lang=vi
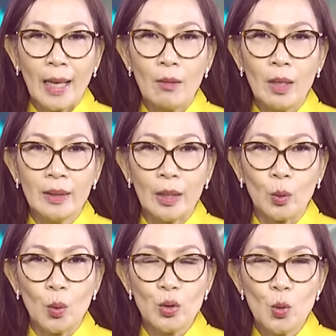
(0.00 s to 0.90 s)
cao hơn nhiệt
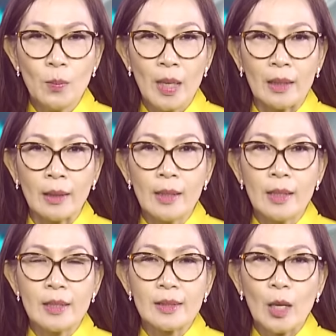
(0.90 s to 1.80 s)
độ trung bình
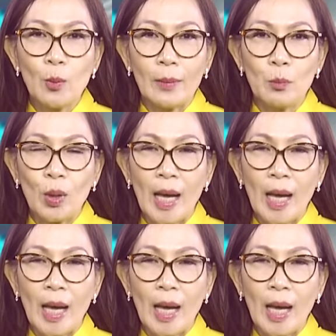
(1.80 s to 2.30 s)
giai đoạn